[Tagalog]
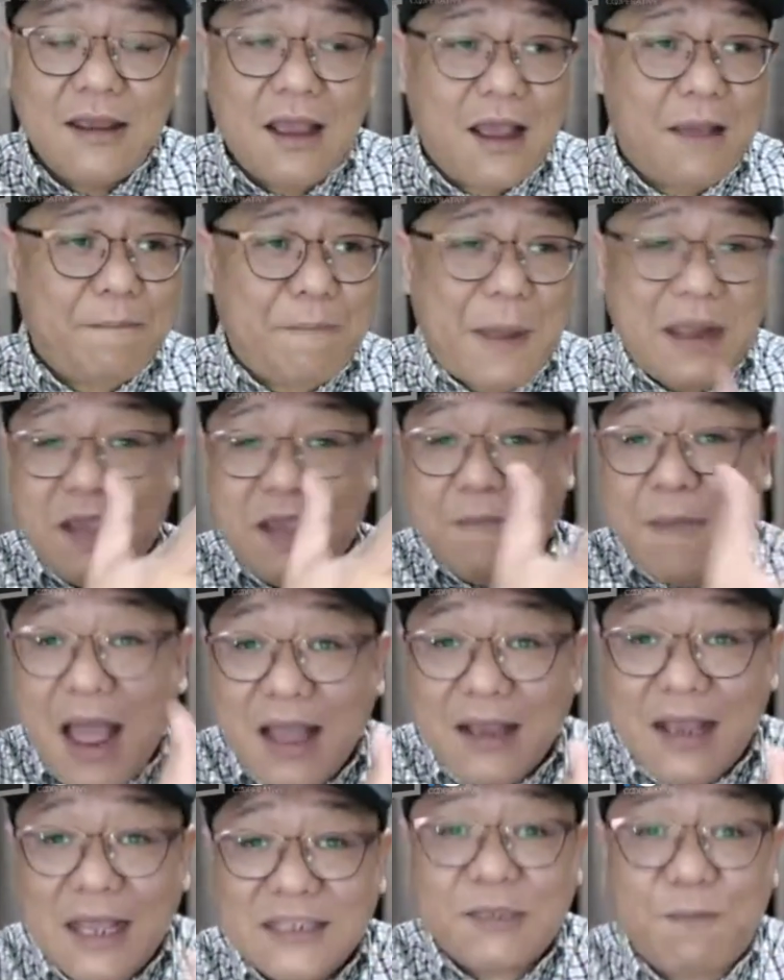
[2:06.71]
uh,
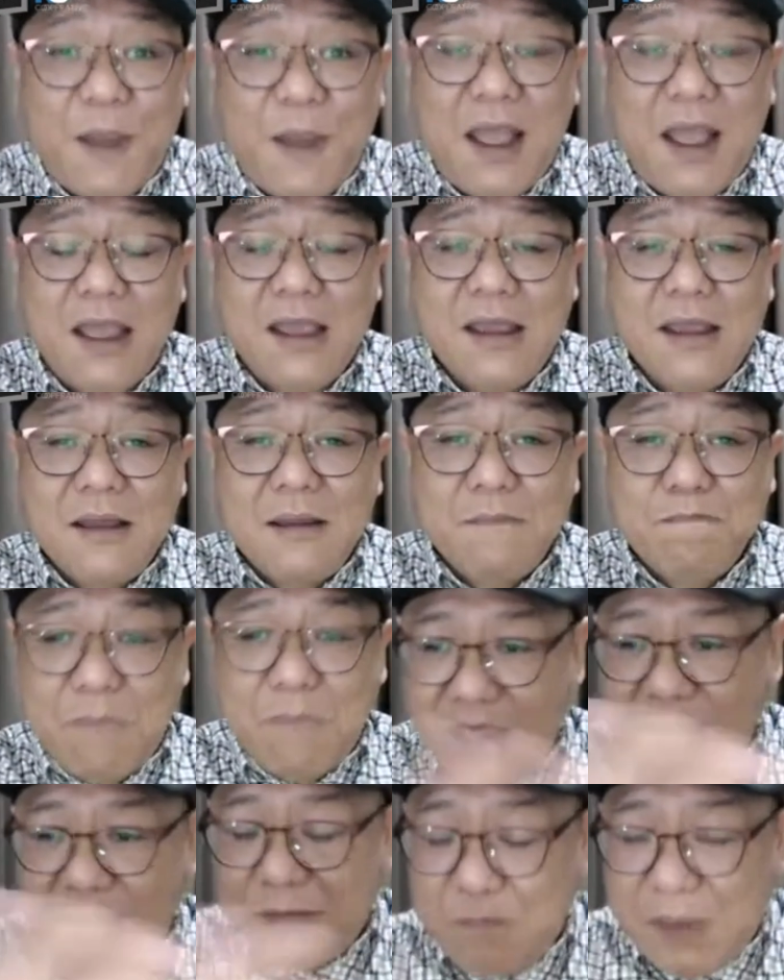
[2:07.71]
panghimagas ba,
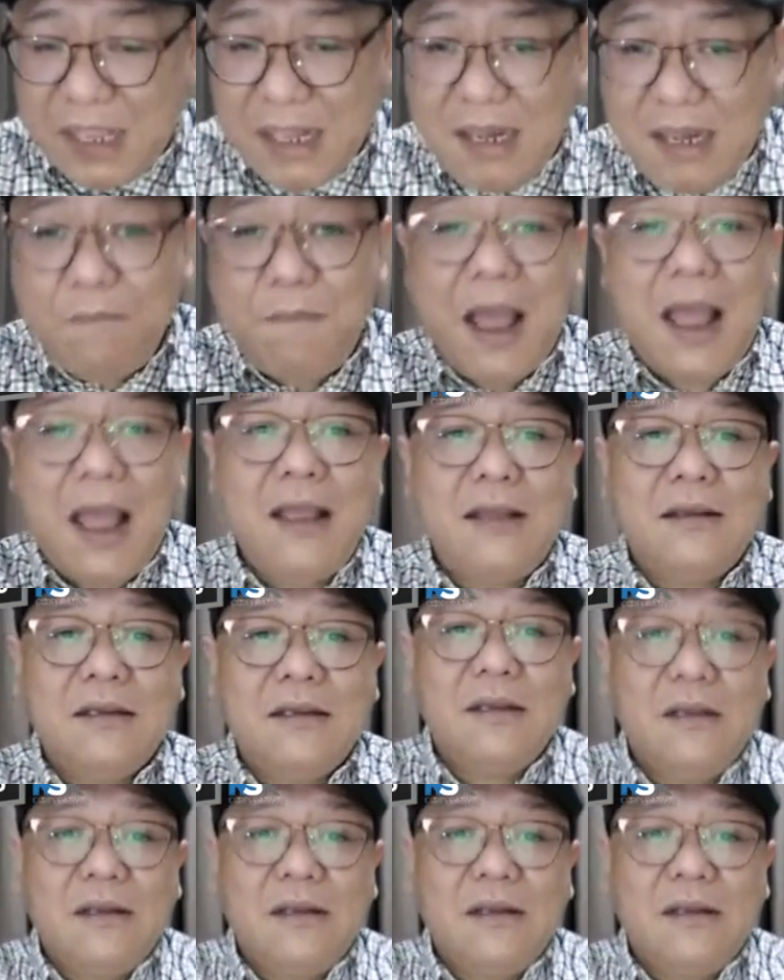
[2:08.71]
main meal ba,